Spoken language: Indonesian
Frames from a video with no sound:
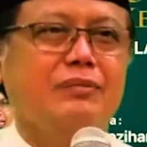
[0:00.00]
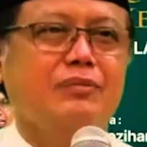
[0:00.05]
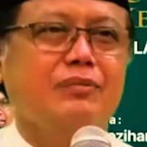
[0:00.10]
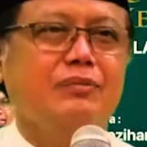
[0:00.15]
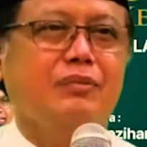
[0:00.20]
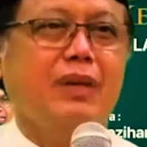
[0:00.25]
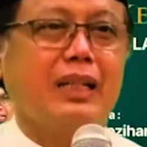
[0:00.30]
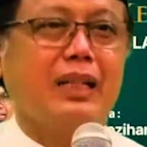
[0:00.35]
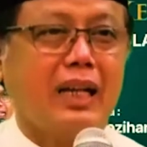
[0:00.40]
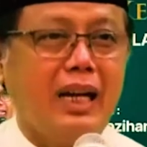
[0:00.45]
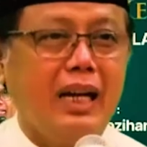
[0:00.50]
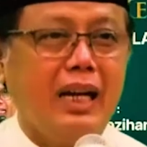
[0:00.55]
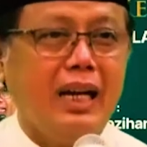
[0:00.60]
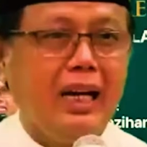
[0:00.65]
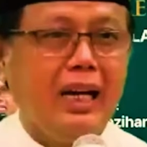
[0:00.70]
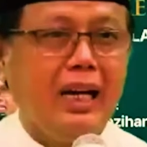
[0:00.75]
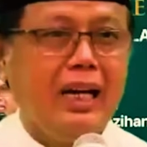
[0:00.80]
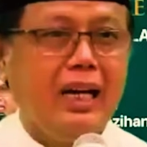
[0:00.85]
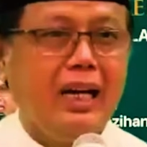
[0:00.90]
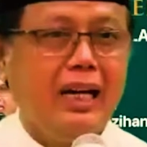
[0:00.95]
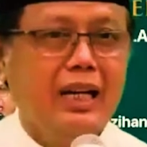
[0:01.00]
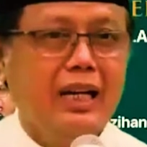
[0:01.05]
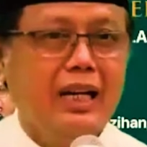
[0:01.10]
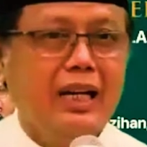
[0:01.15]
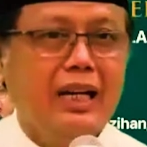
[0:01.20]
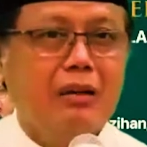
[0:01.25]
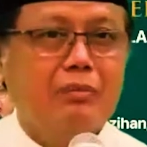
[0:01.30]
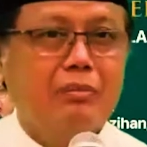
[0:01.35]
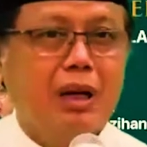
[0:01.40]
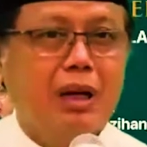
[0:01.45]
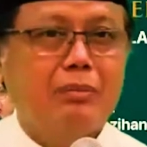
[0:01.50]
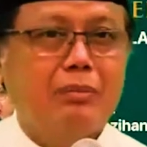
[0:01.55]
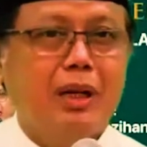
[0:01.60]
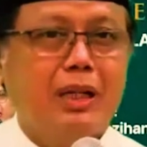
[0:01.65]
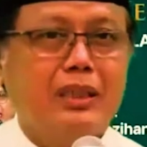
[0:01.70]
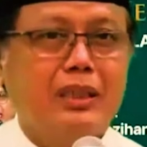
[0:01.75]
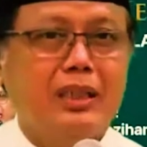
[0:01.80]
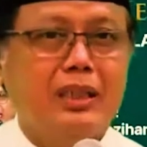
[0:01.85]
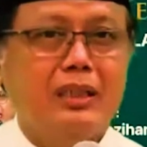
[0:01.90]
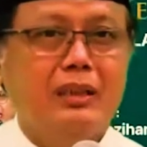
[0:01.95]
Maka
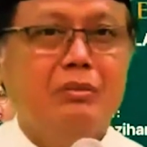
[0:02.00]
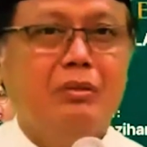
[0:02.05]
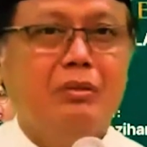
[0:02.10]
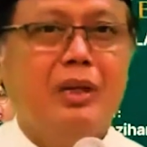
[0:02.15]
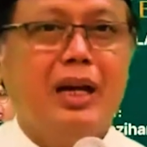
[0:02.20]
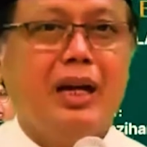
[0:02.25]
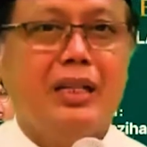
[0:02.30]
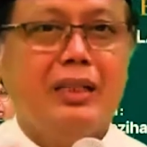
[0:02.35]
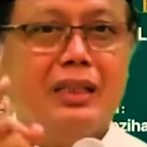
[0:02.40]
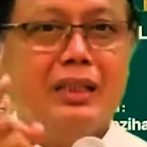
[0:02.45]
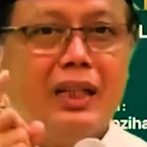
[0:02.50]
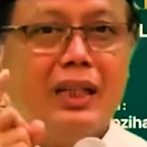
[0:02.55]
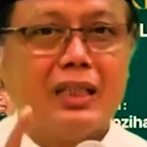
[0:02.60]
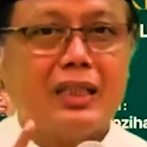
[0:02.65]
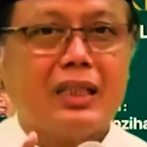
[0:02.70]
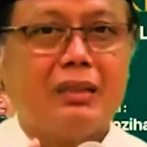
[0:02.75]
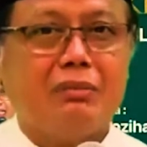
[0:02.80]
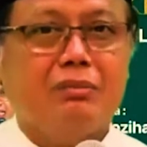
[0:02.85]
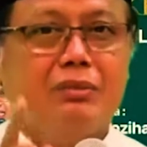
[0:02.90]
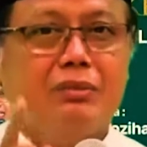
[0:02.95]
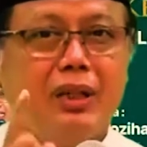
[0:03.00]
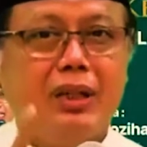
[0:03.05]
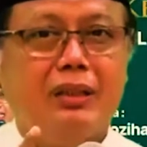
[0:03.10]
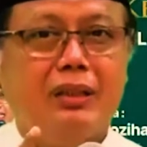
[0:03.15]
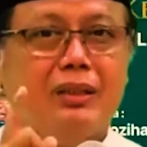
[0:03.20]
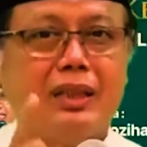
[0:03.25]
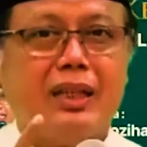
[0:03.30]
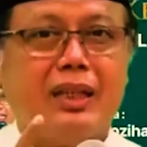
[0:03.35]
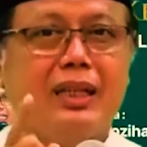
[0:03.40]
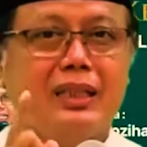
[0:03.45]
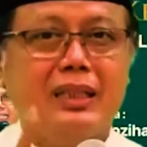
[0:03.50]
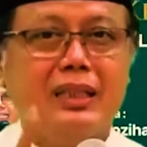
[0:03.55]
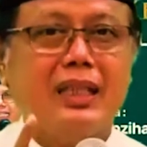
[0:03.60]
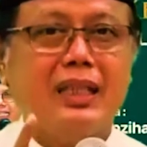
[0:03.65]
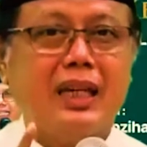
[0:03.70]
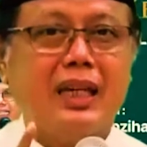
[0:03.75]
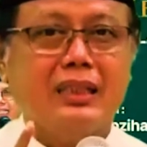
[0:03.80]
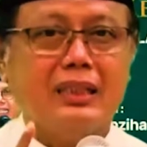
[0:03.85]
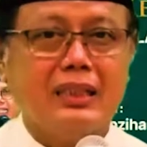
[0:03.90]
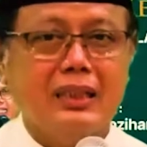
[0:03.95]
Bapak dan Ibu ada sebuah
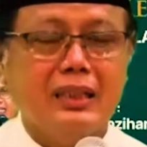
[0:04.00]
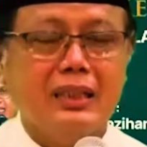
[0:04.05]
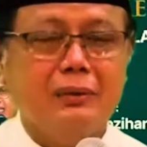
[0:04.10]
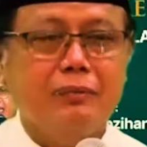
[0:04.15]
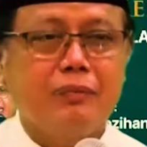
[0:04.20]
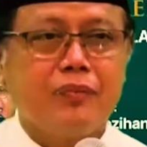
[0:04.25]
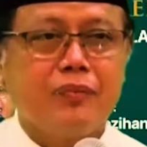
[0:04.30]
organisasi